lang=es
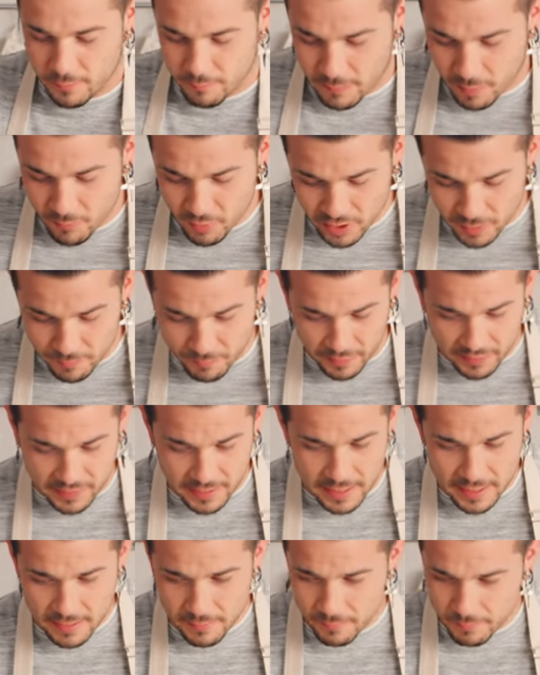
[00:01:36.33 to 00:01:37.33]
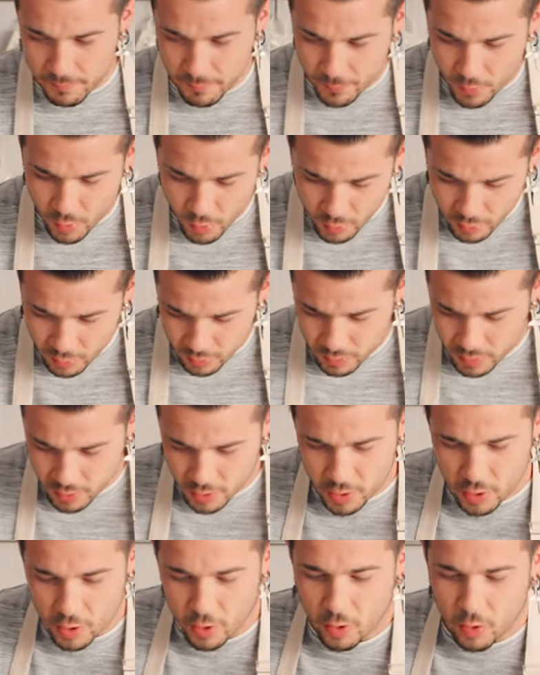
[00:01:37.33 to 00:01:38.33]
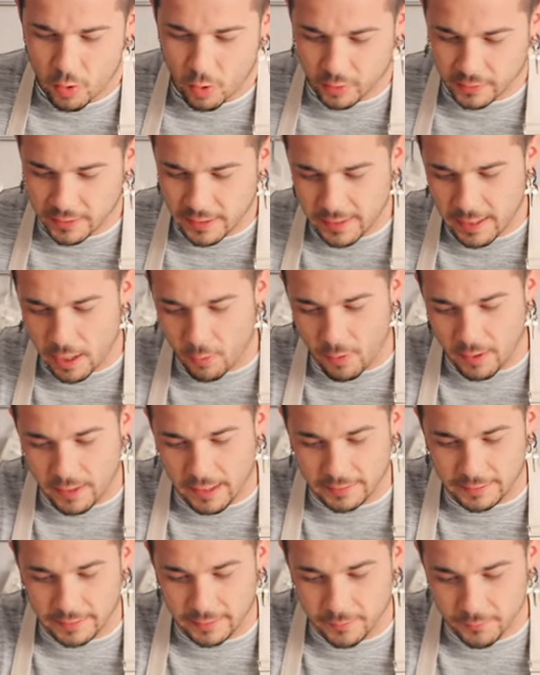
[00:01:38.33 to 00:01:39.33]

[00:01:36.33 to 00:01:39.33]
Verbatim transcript: Vamos a empezar por cortar el aguacate.